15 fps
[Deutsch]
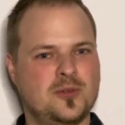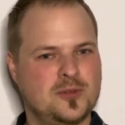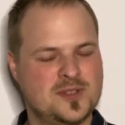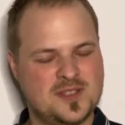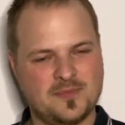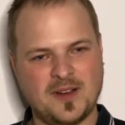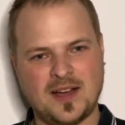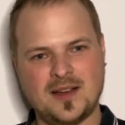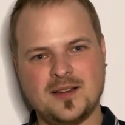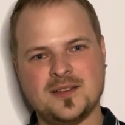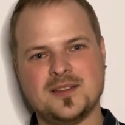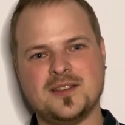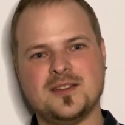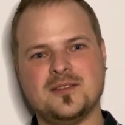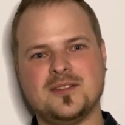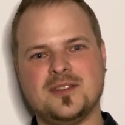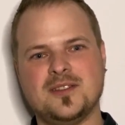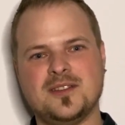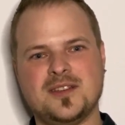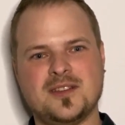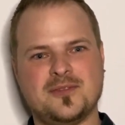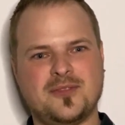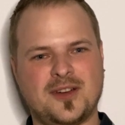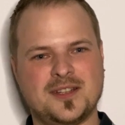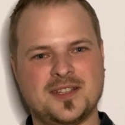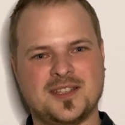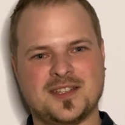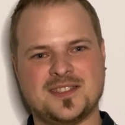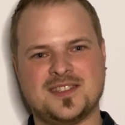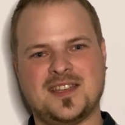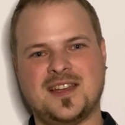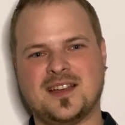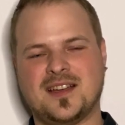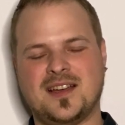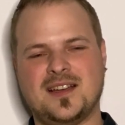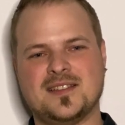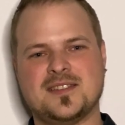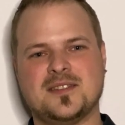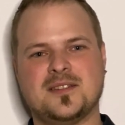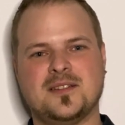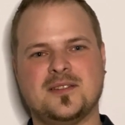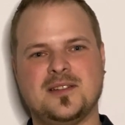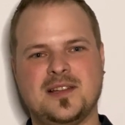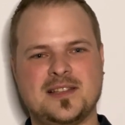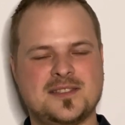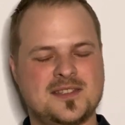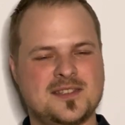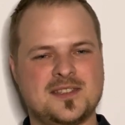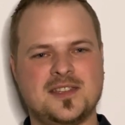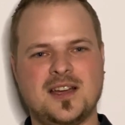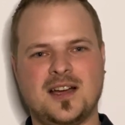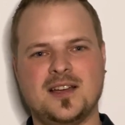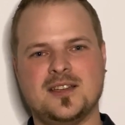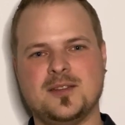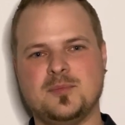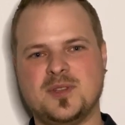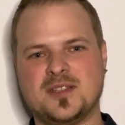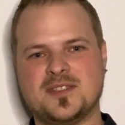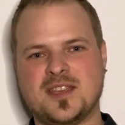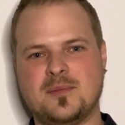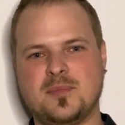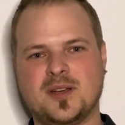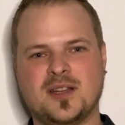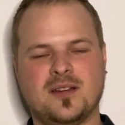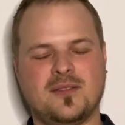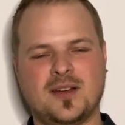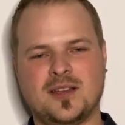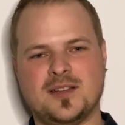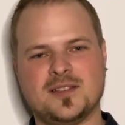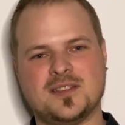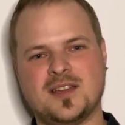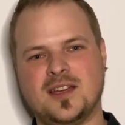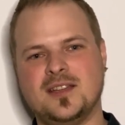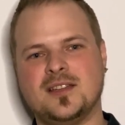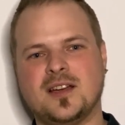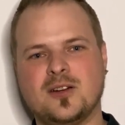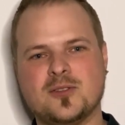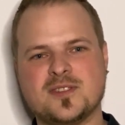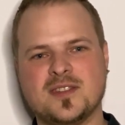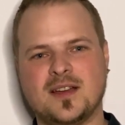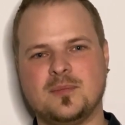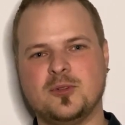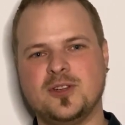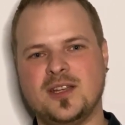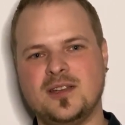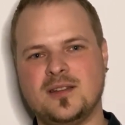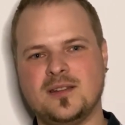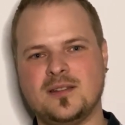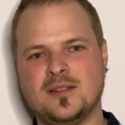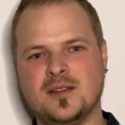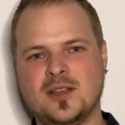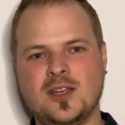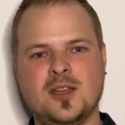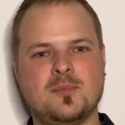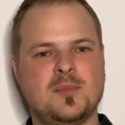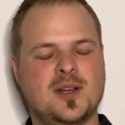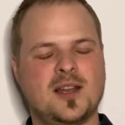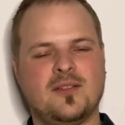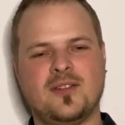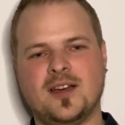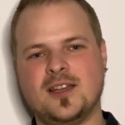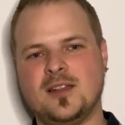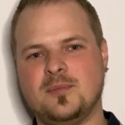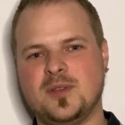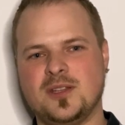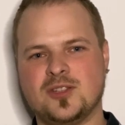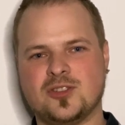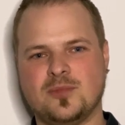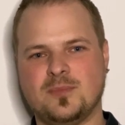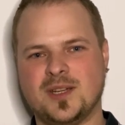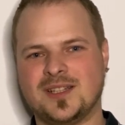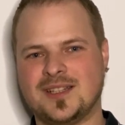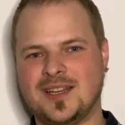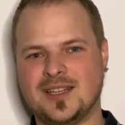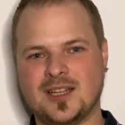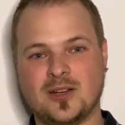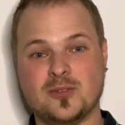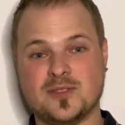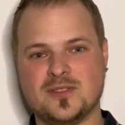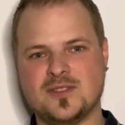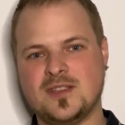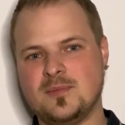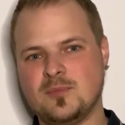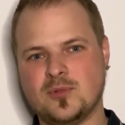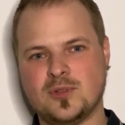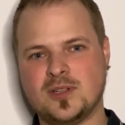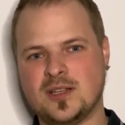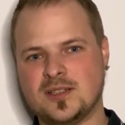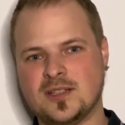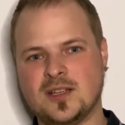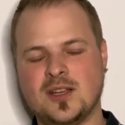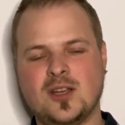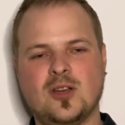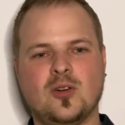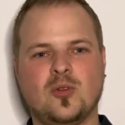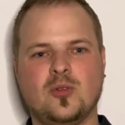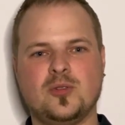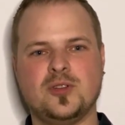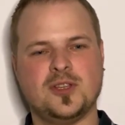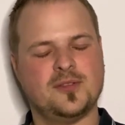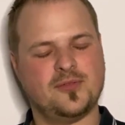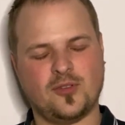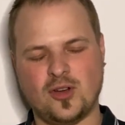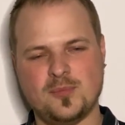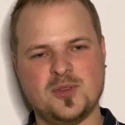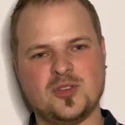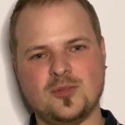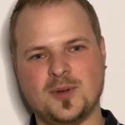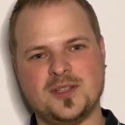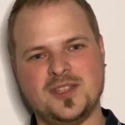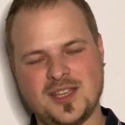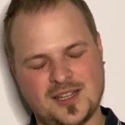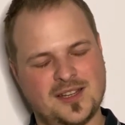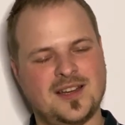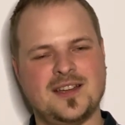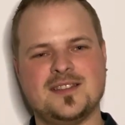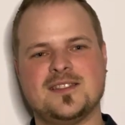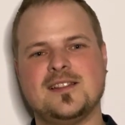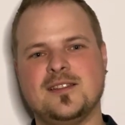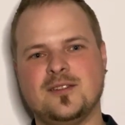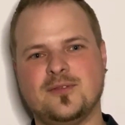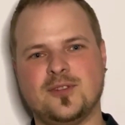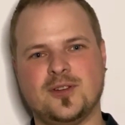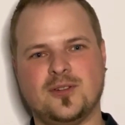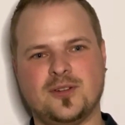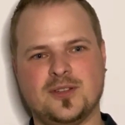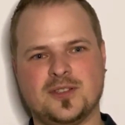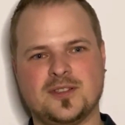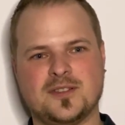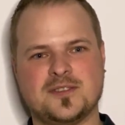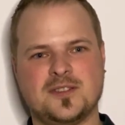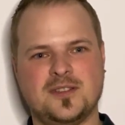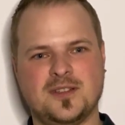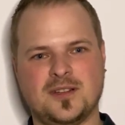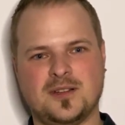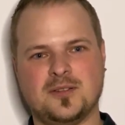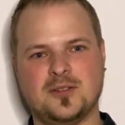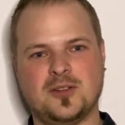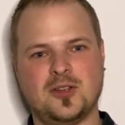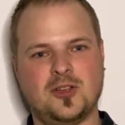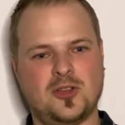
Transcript: Und zwar äh, fand ich es sehr krass. Letztes Jahr im Dezember, da waren es 1000 Abonnenten. Mittlerweile bin ich schon bei 3700 und ich freue mich über jeden einzelnen von euch, dass ihr